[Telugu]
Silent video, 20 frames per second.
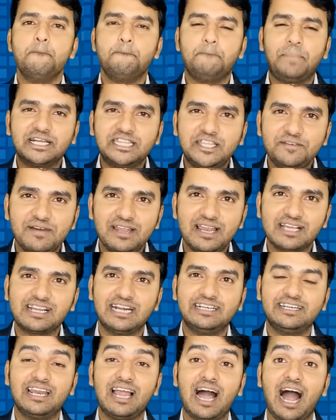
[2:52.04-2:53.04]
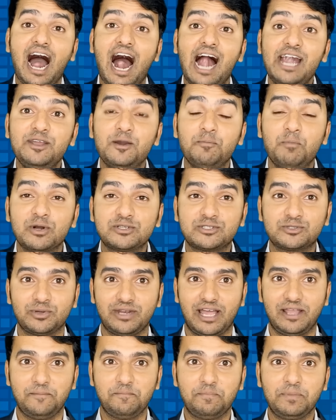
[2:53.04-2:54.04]
పదివేల గంటల ఆడియో బుక్స్
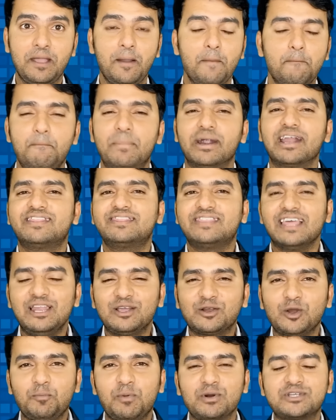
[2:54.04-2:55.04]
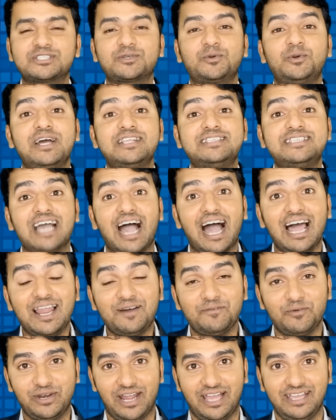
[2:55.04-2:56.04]
ఉన్నాయి మన తెలుగు బుక్స్ కూడా చాలా
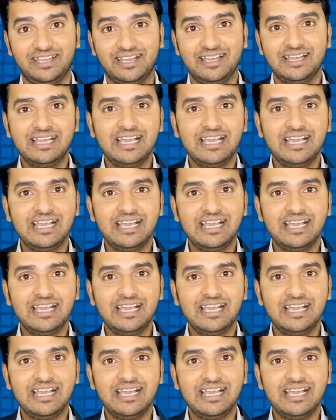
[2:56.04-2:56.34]
ఉన్నాయి